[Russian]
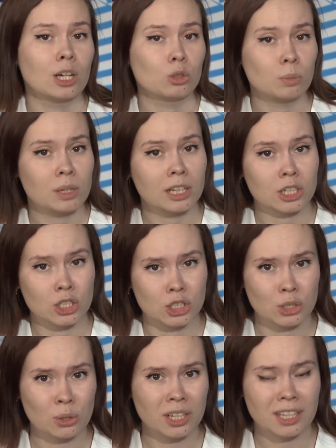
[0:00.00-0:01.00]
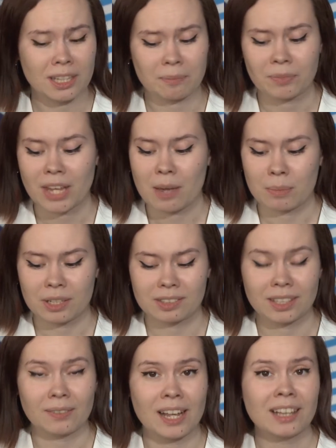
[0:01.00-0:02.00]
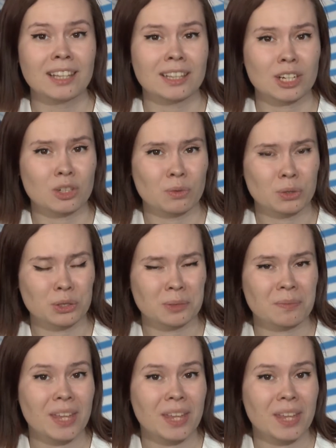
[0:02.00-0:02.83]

Людмила Шестеркина представляла наш вуз.